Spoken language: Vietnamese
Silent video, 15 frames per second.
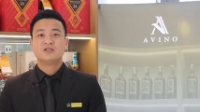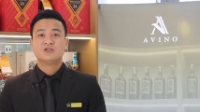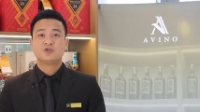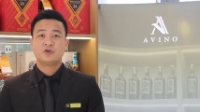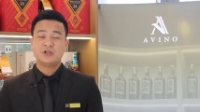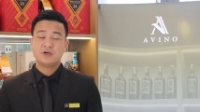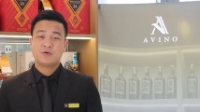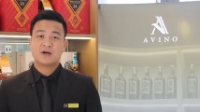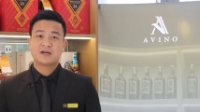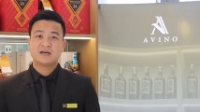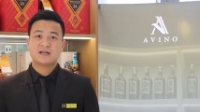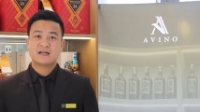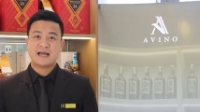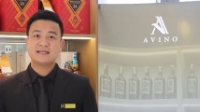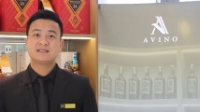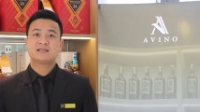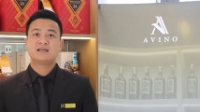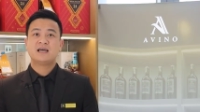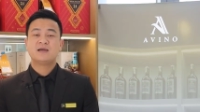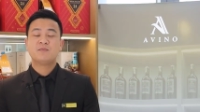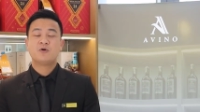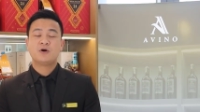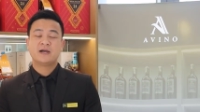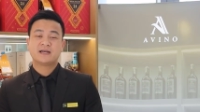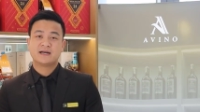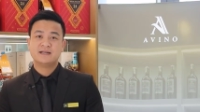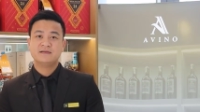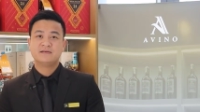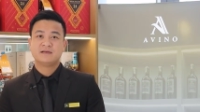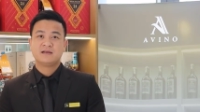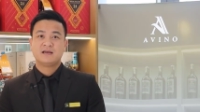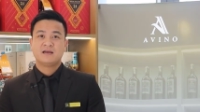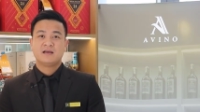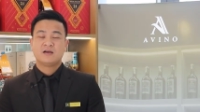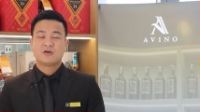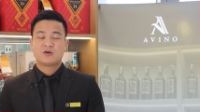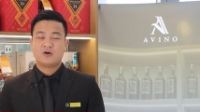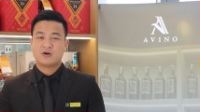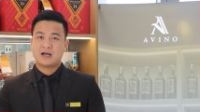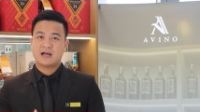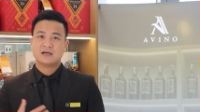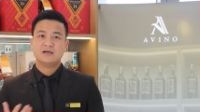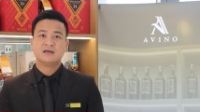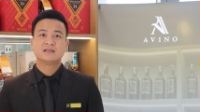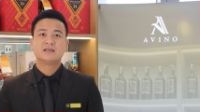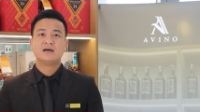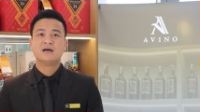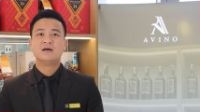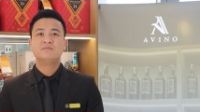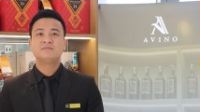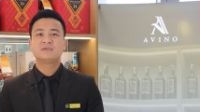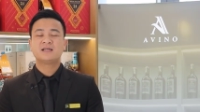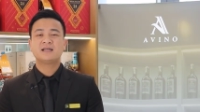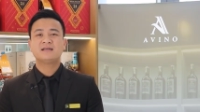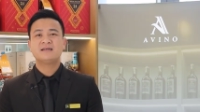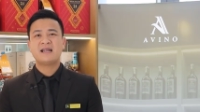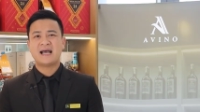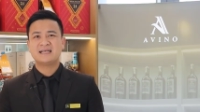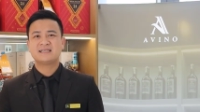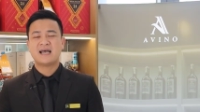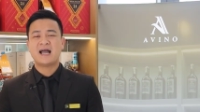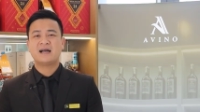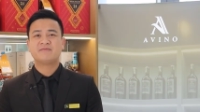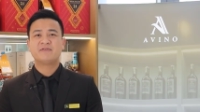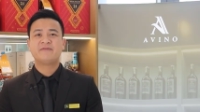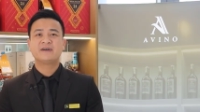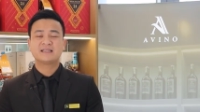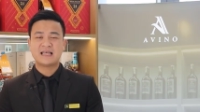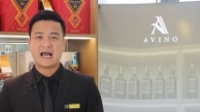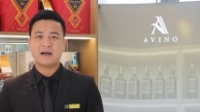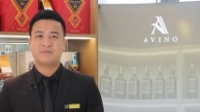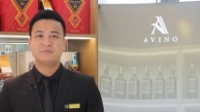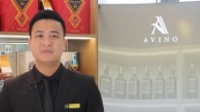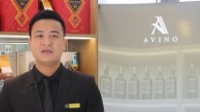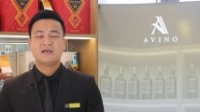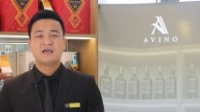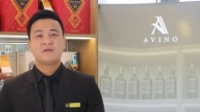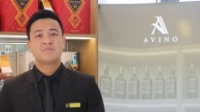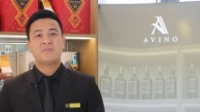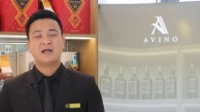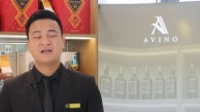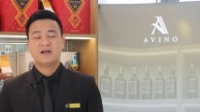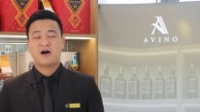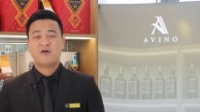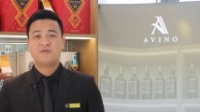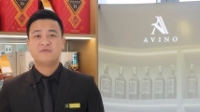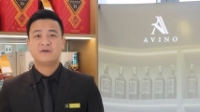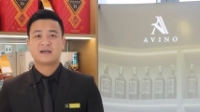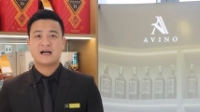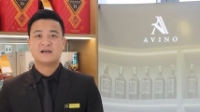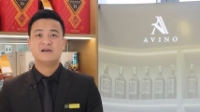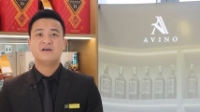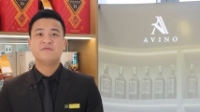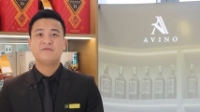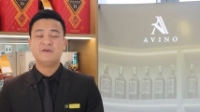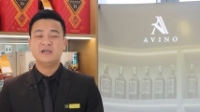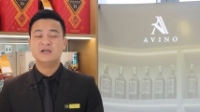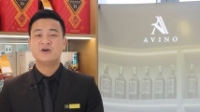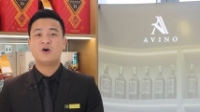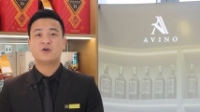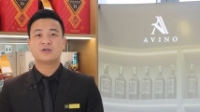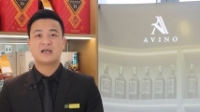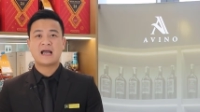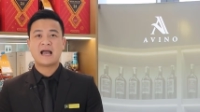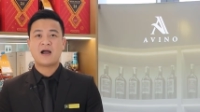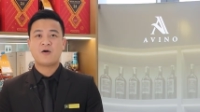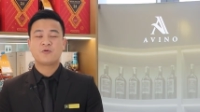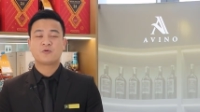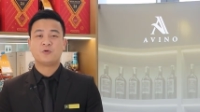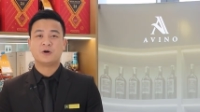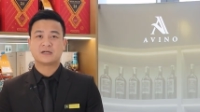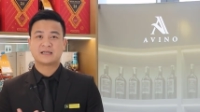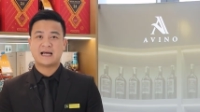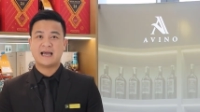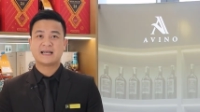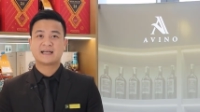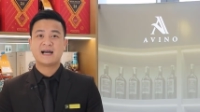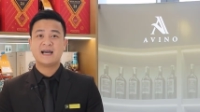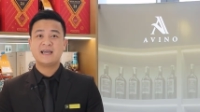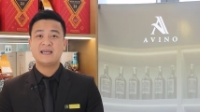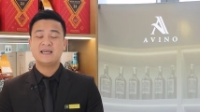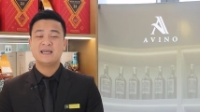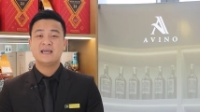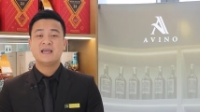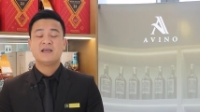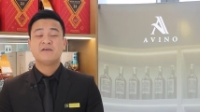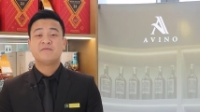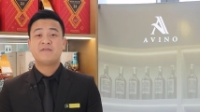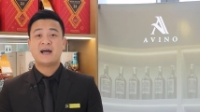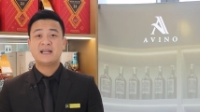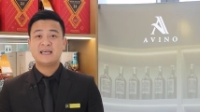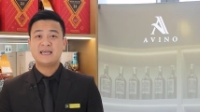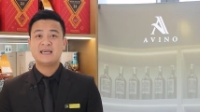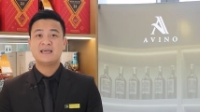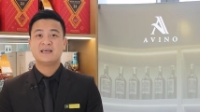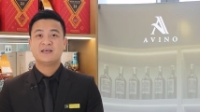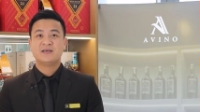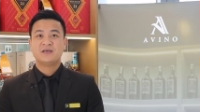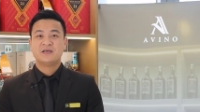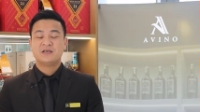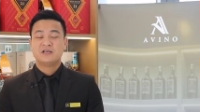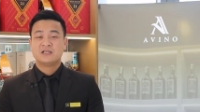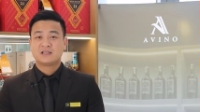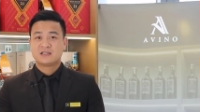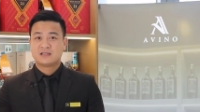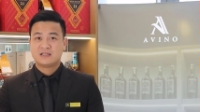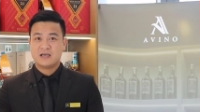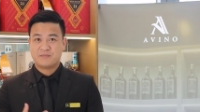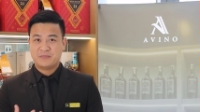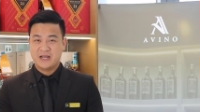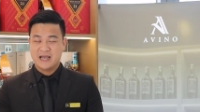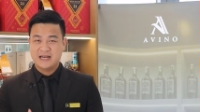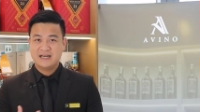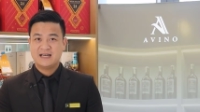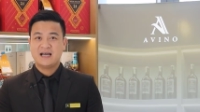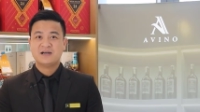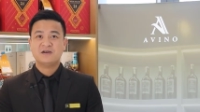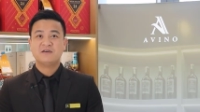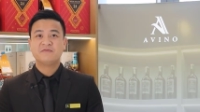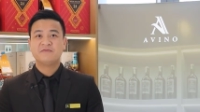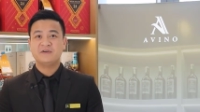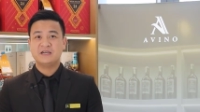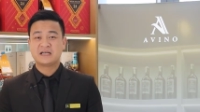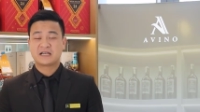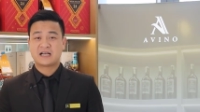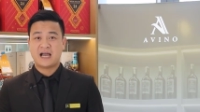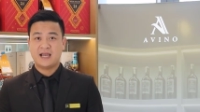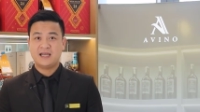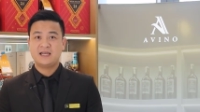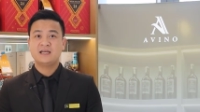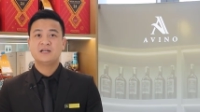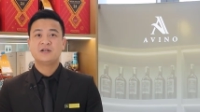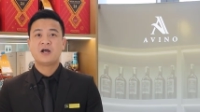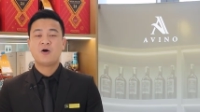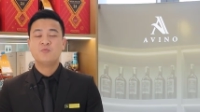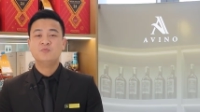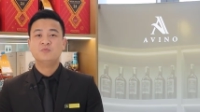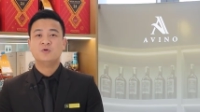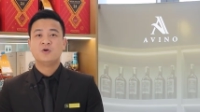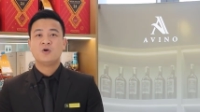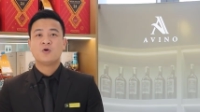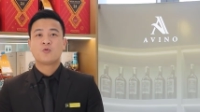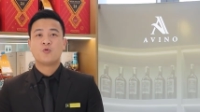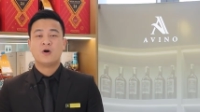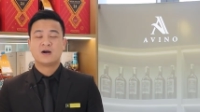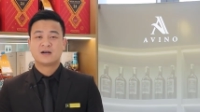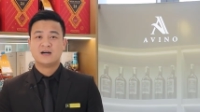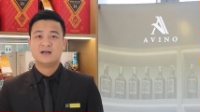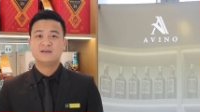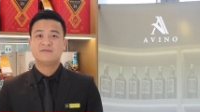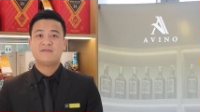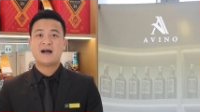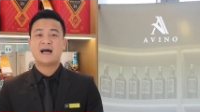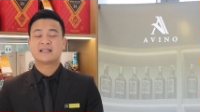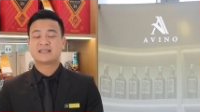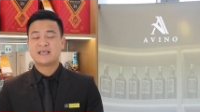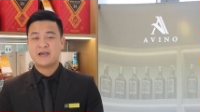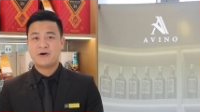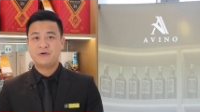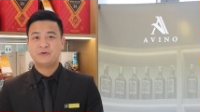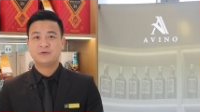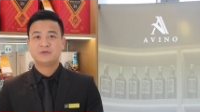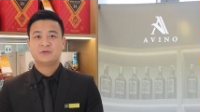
Johnny Walker Red Label Icon có các hương thơm rất đa dạng và phức tạp ban đầu với các hương vị ngọt ngào của trái cây vani tiếp đến là hương vị cay nồng của gừng và hạt tiêu